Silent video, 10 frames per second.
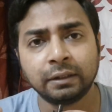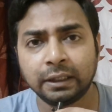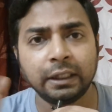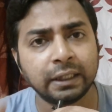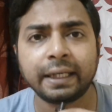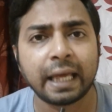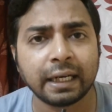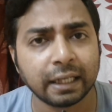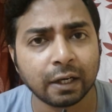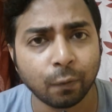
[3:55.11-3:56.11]
তিনি সেই
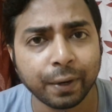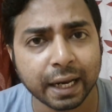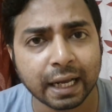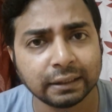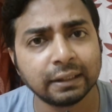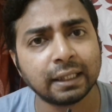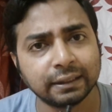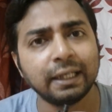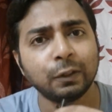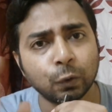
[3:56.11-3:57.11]
ক্যারেক্টারটা হয়ে গেছেন তার
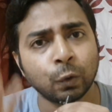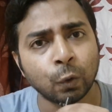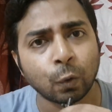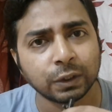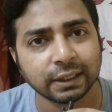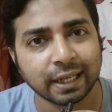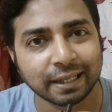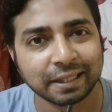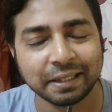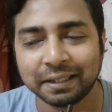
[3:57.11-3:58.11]
ছেলে টাইটেলের জন্য লড়ছেন
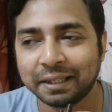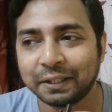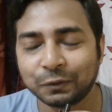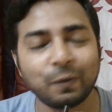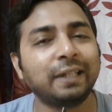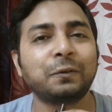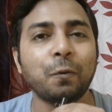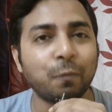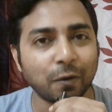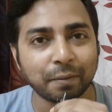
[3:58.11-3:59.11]
আর কি সো লেটস
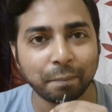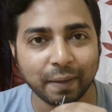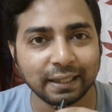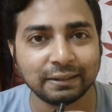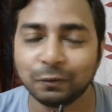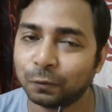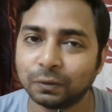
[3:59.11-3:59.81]
হোপ ফর দ্য বেস্ট দুটো